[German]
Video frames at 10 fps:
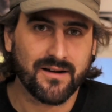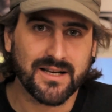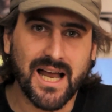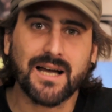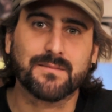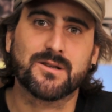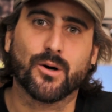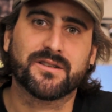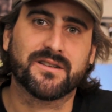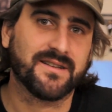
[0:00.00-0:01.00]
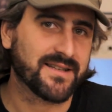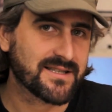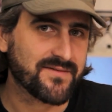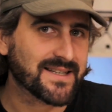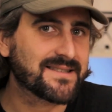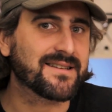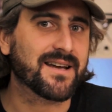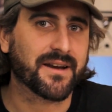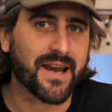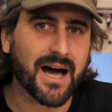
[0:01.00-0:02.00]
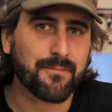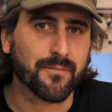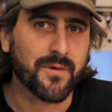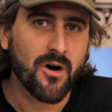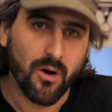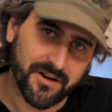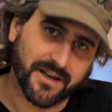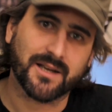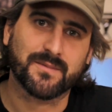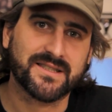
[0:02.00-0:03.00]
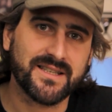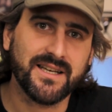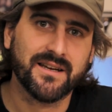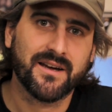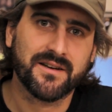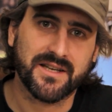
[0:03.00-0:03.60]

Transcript: Klar gibt's Leute, die seit 20 Jahren lapen und dann gibt's die,